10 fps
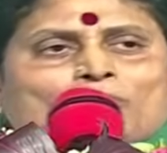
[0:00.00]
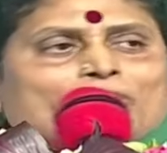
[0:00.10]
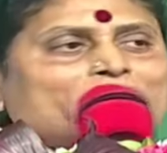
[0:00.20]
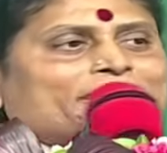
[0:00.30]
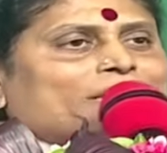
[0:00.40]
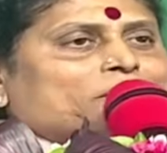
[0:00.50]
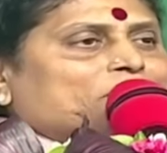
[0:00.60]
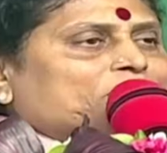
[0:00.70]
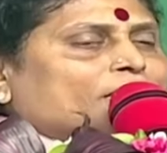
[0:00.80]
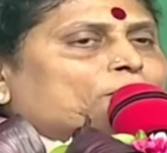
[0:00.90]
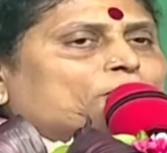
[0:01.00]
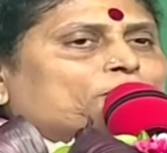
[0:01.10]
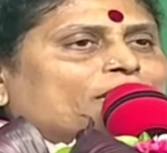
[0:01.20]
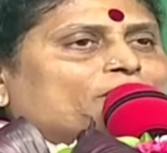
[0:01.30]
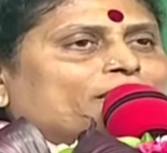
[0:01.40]
మూడవసారి మనం
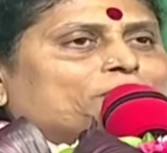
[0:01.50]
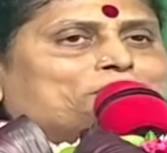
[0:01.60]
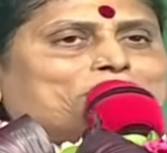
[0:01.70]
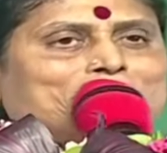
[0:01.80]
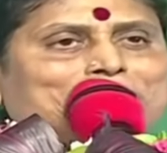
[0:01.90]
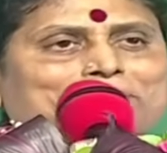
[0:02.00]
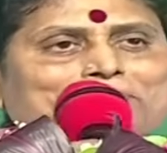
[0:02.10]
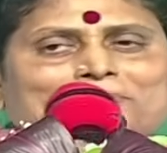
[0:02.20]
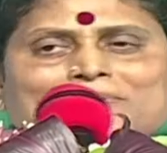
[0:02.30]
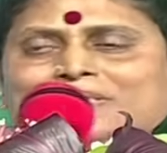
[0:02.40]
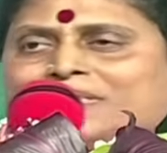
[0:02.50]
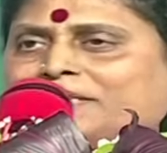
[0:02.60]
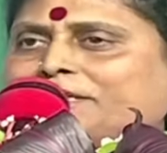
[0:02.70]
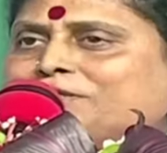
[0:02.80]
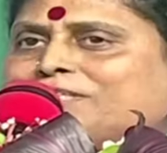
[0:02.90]
జరుపుకుంటా ఉన్నాం
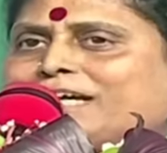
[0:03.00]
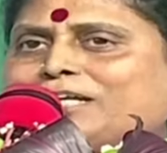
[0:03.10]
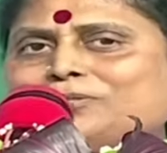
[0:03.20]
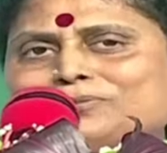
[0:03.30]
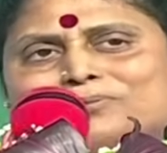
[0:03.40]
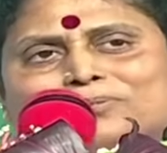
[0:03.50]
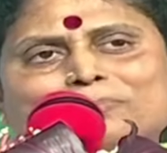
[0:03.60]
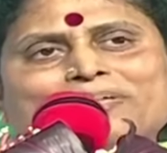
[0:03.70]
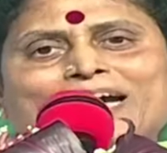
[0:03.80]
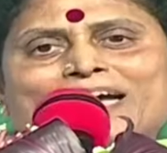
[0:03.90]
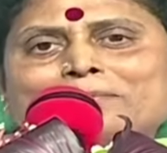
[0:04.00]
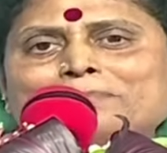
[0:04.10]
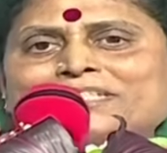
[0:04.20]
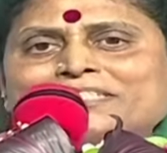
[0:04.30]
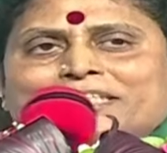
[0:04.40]
రెండుసార్లు మరి
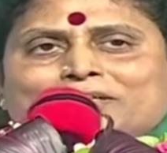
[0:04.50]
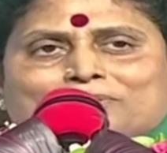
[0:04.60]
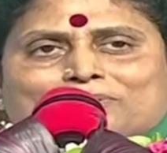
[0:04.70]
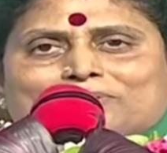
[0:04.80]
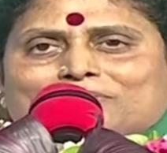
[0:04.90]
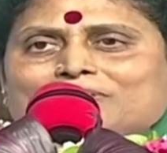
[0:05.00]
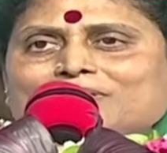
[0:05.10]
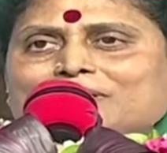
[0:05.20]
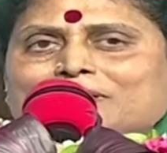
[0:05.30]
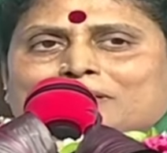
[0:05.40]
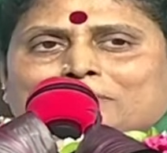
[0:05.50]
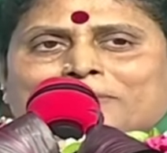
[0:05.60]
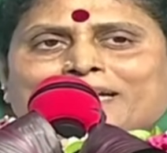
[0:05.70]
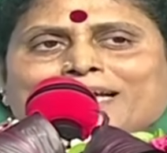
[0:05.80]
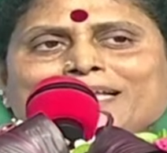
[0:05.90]
ఆరంభ దశలో
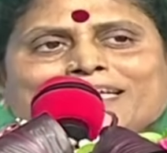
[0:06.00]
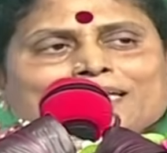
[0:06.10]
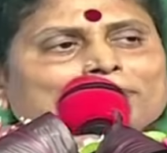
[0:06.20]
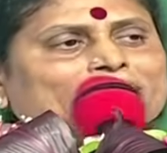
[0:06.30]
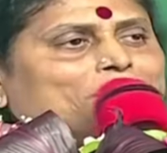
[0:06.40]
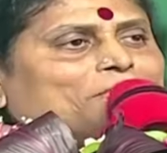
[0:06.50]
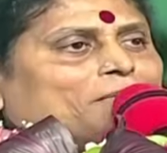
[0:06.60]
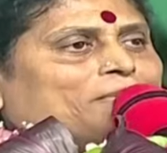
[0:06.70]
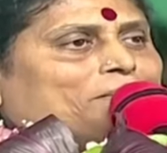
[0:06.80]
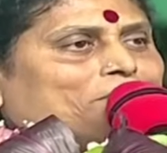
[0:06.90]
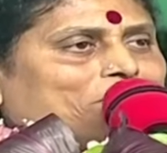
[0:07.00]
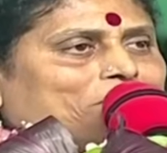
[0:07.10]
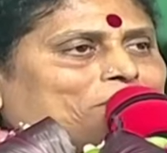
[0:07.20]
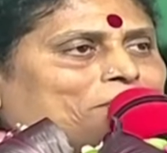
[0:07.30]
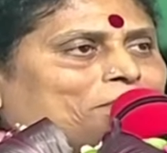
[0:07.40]
ప్రణాళికలబద్ధంగా మనం
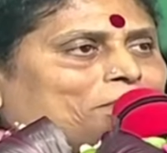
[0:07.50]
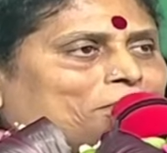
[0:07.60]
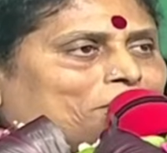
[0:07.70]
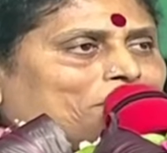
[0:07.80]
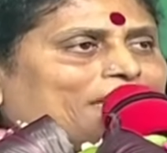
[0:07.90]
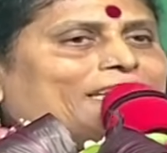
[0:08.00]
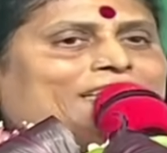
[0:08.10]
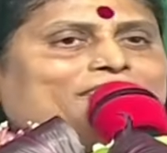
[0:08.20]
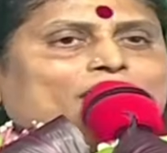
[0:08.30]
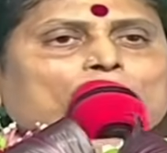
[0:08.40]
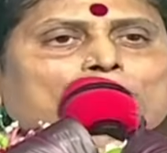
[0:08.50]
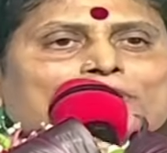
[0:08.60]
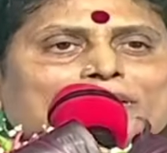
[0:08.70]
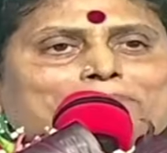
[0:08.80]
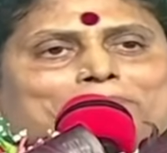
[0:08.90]
ప్లీనరీ
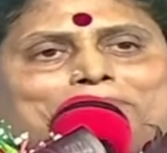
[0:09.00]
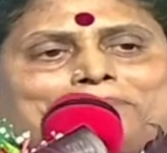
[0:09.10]
జరుపుకున్నాం